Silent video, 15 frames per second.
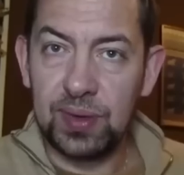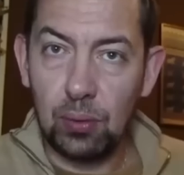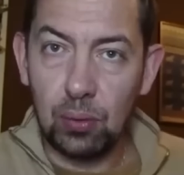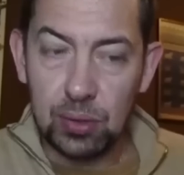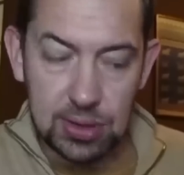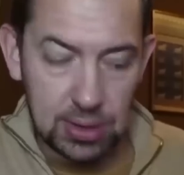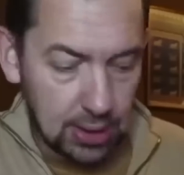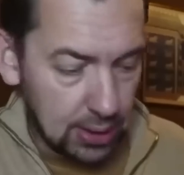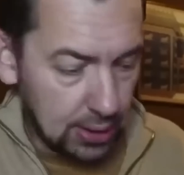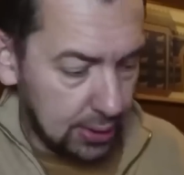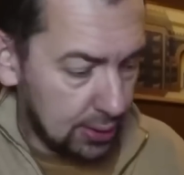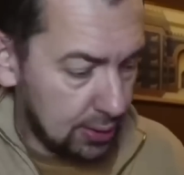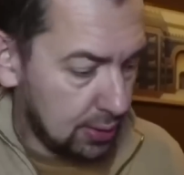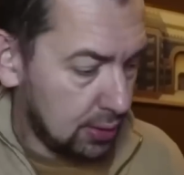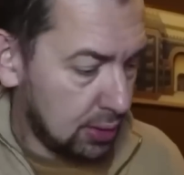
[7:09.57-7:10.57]

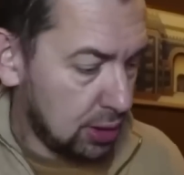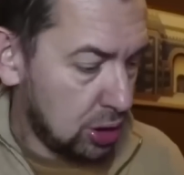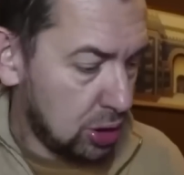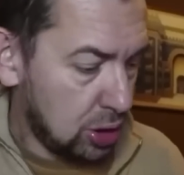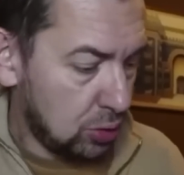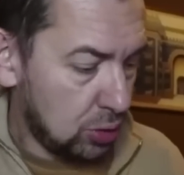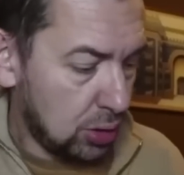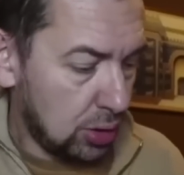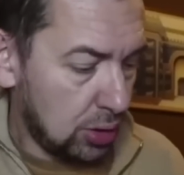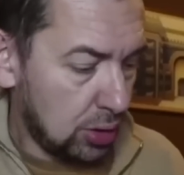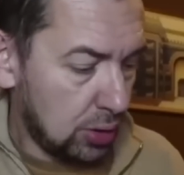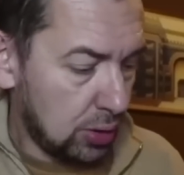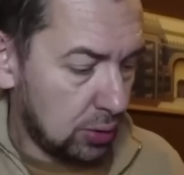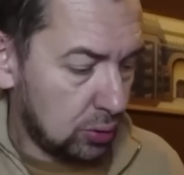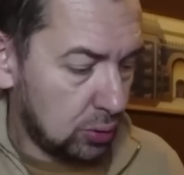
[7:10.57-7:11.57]
узнали
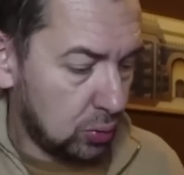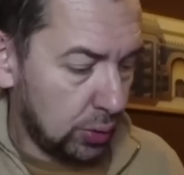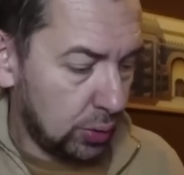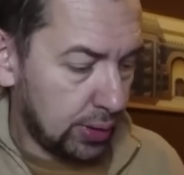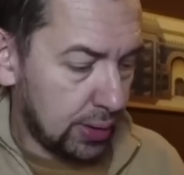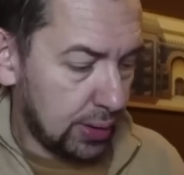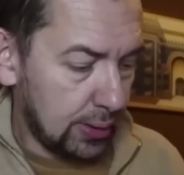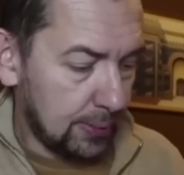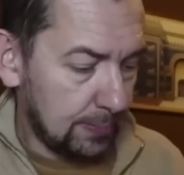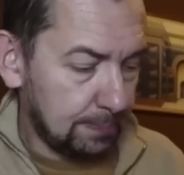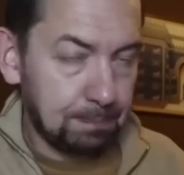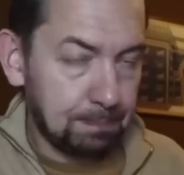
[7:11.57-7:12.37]
а, только